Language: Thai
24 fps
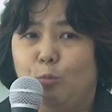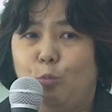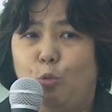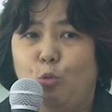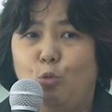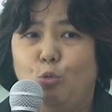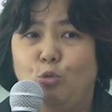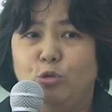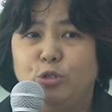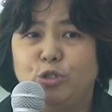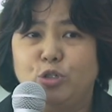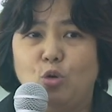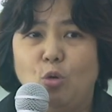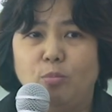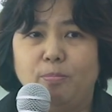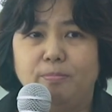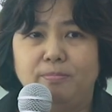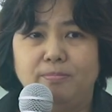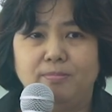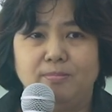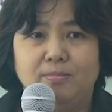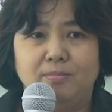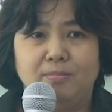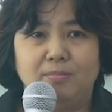พูดจบ
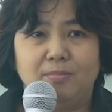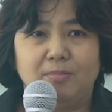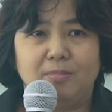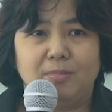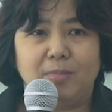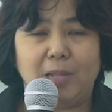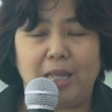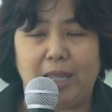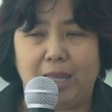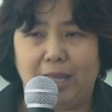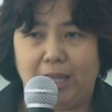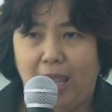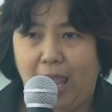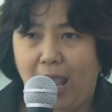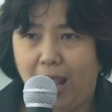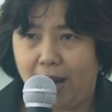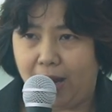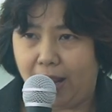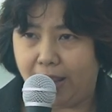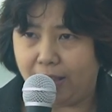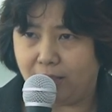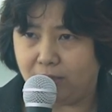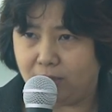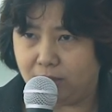
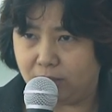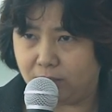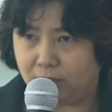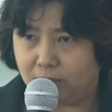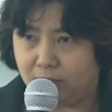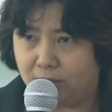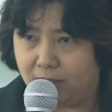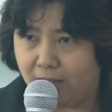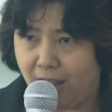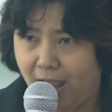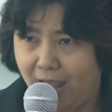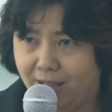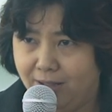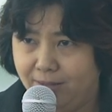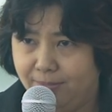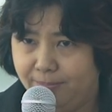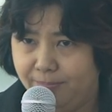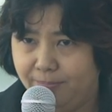อะไรเกิดขึ้นคะ